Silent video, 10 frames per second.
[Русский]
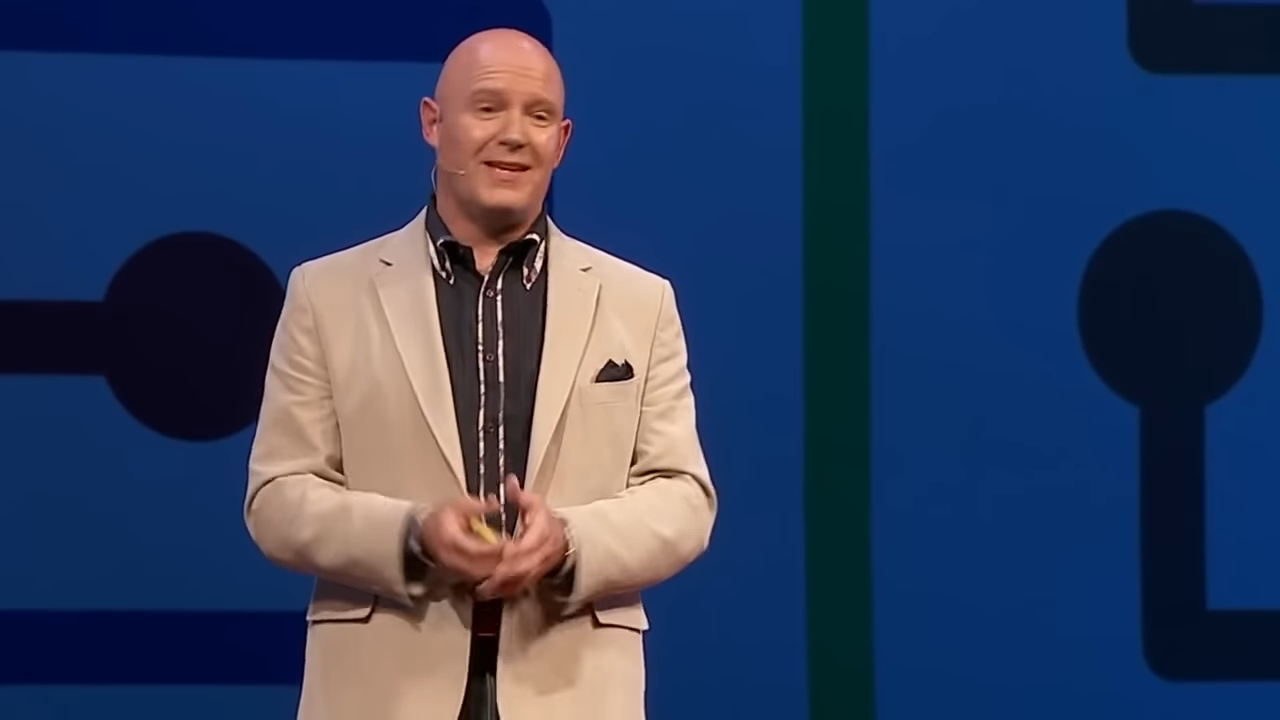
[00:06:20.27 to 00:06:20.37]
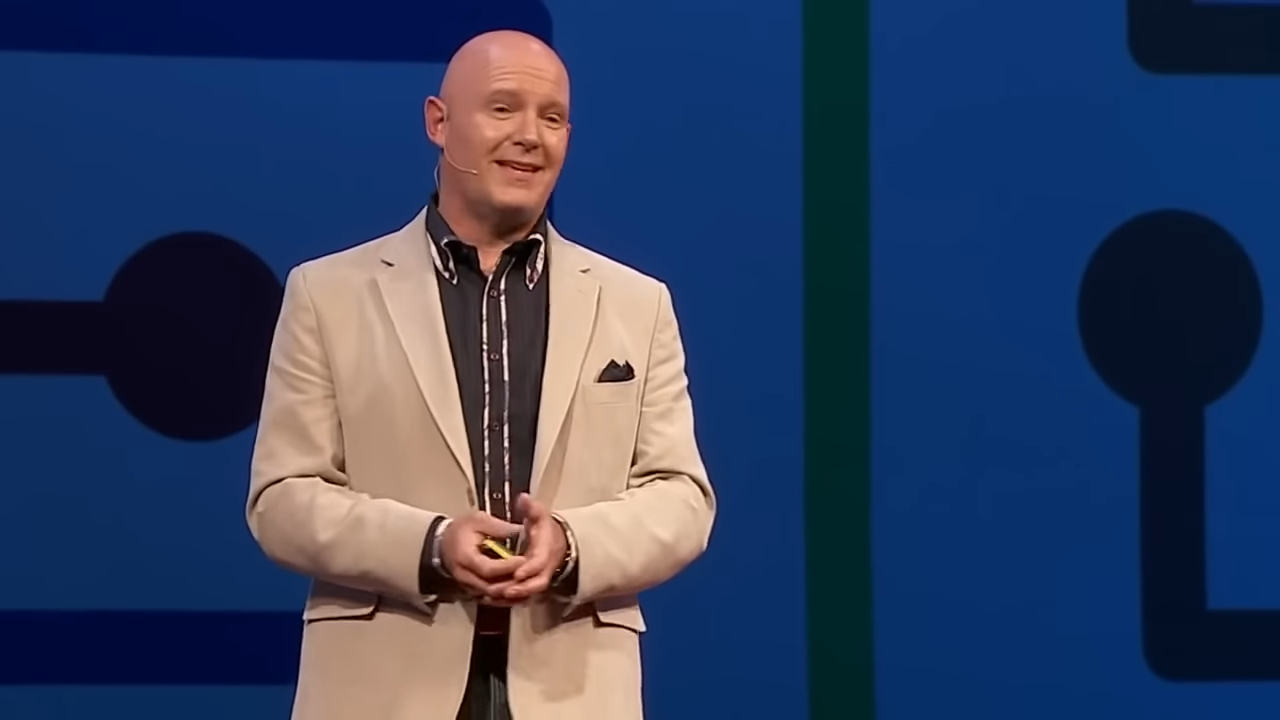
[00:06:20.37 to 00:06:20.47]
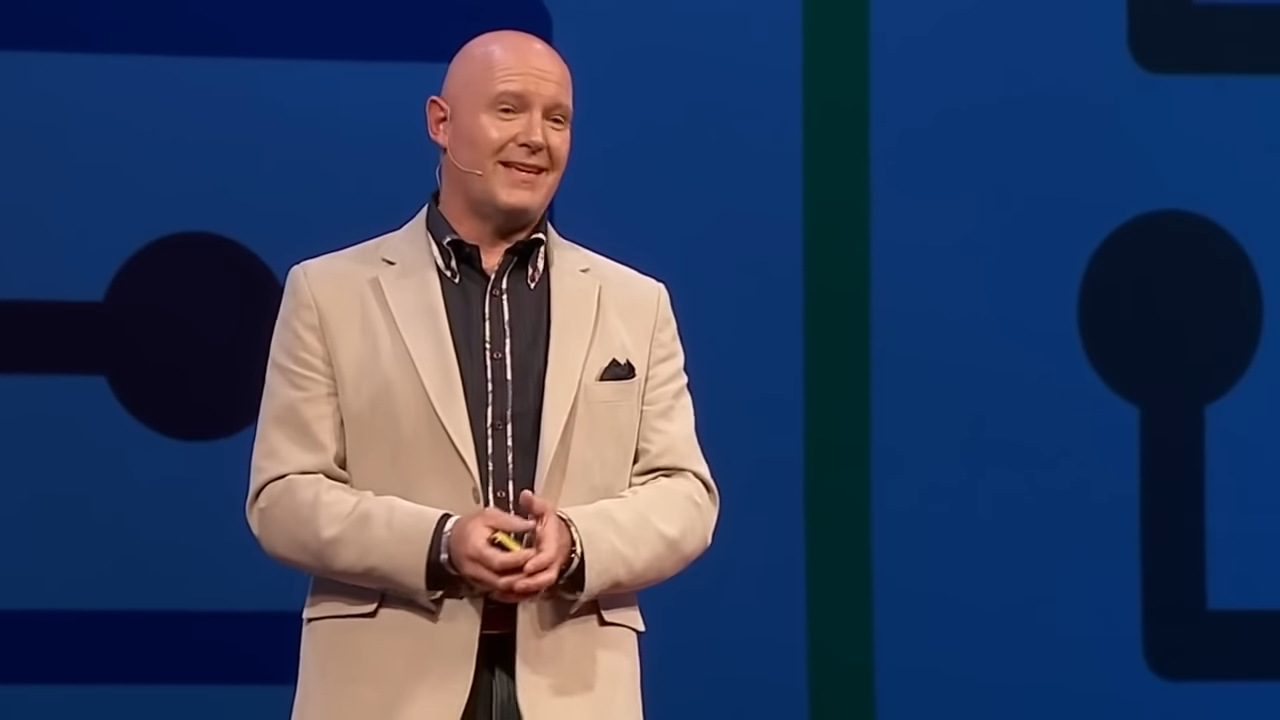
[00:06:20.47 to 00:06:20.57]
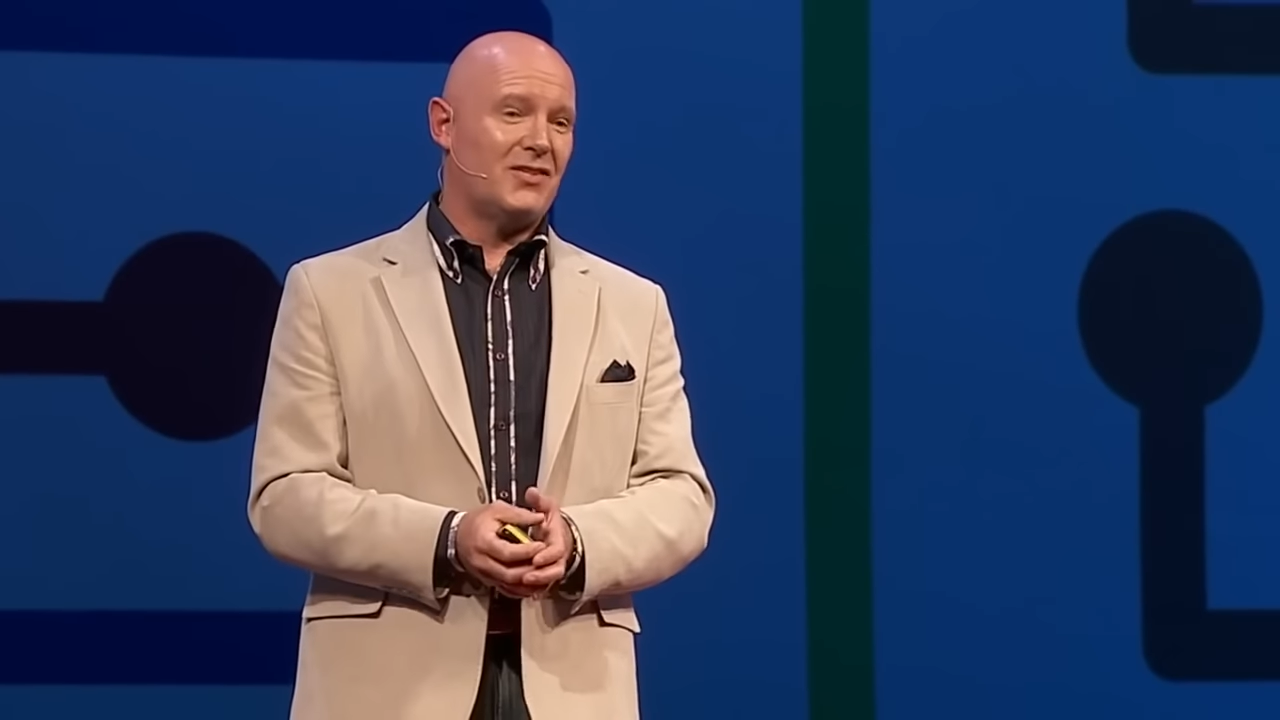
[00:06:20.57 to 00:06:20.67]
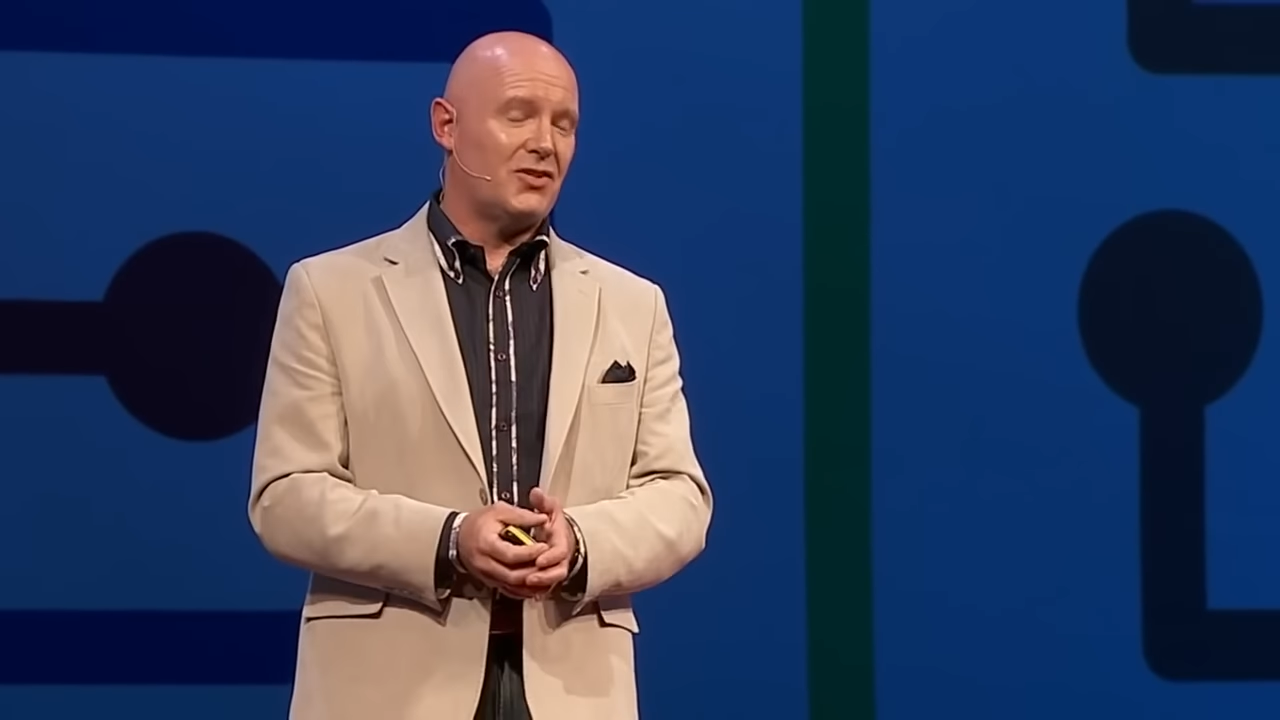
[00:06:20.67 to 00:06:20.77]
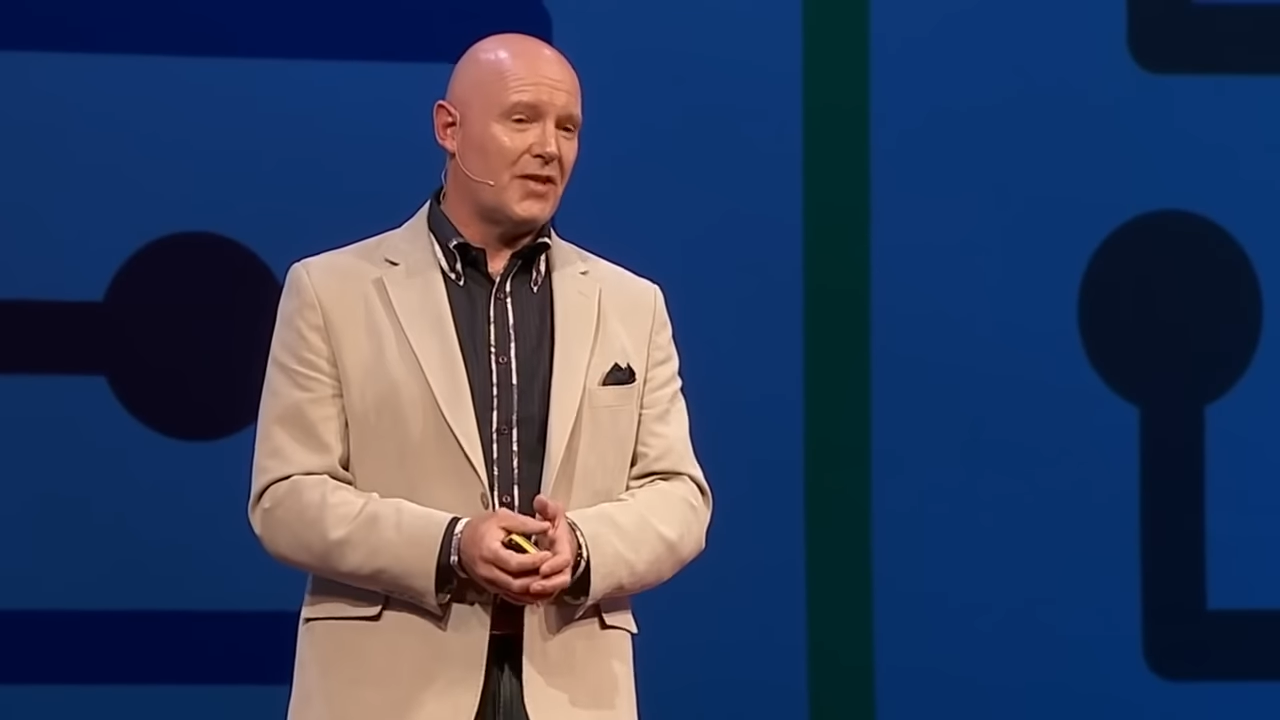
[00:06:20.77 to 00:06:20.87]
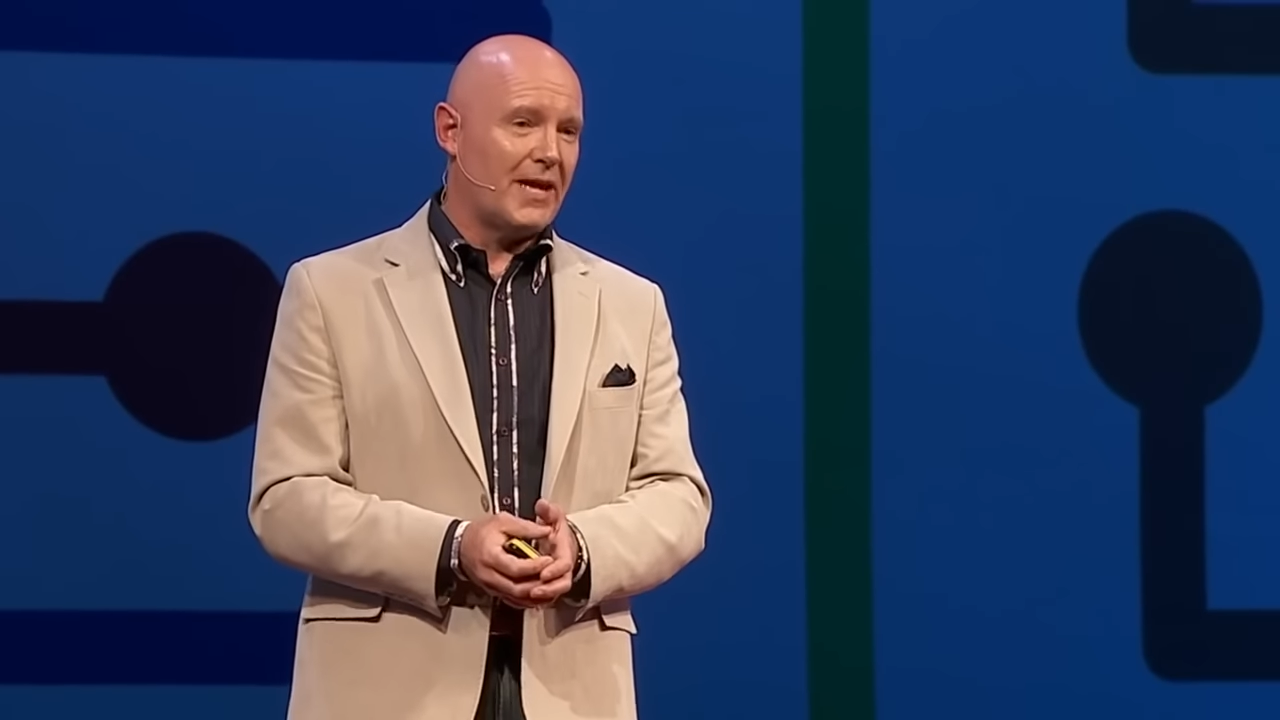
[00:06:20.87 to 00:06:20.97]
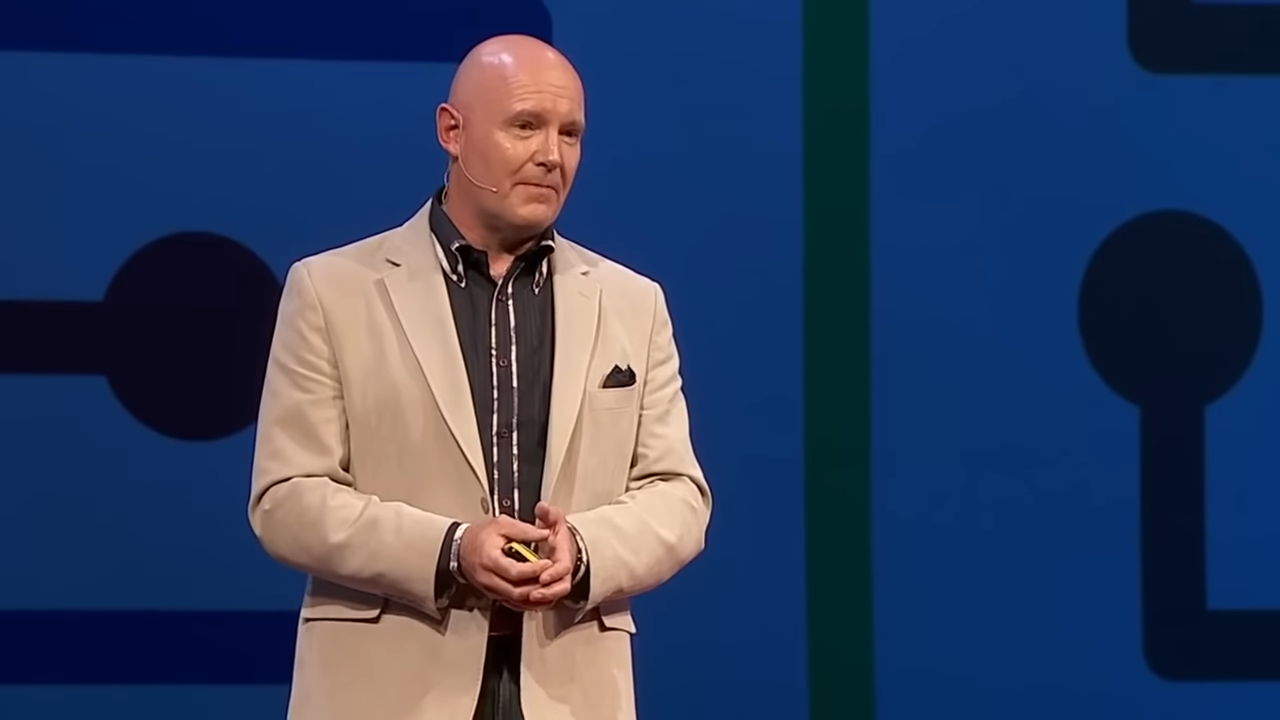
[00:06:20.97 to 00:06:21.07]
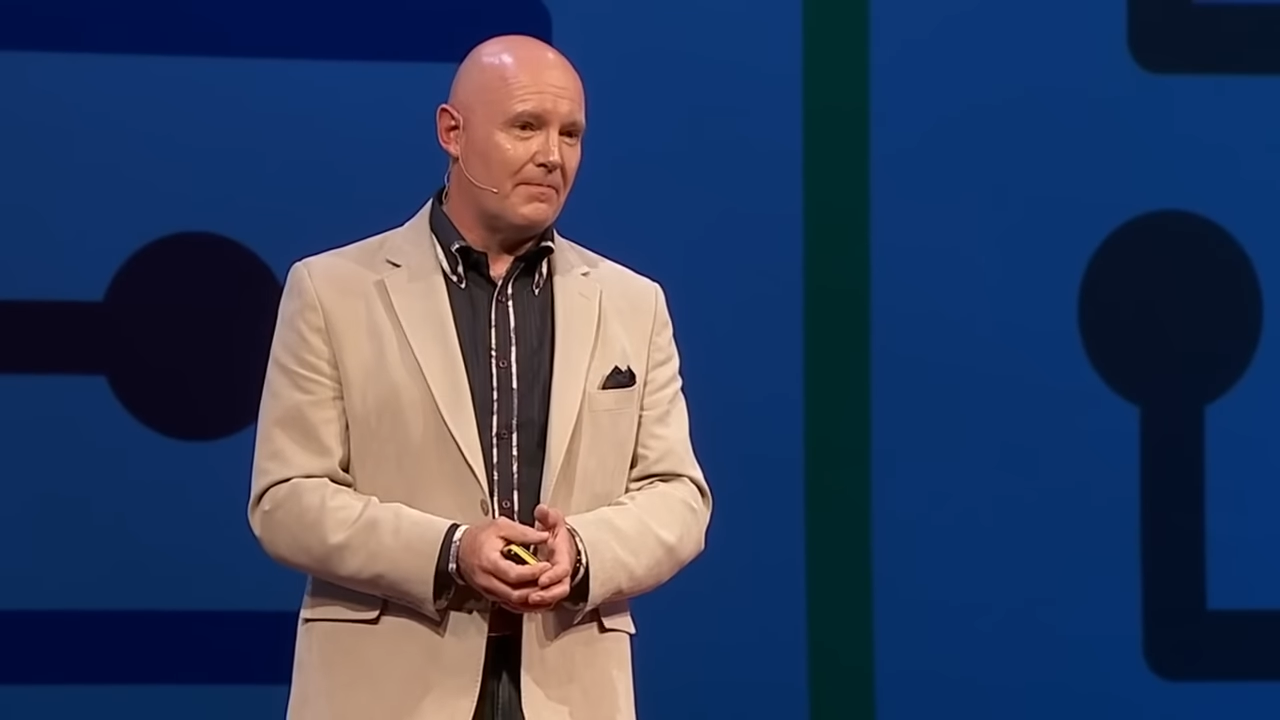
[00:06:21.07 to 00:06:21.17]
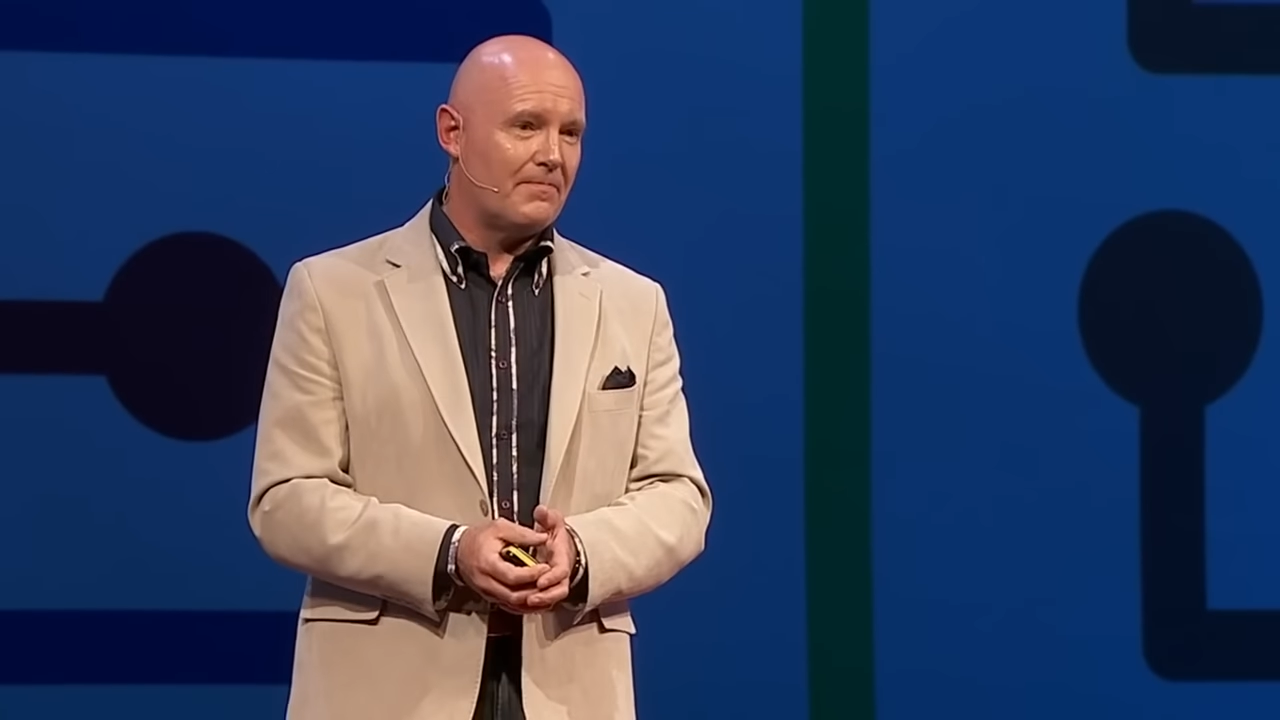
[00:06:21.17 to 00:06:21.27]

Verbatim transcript: на мой взгляд.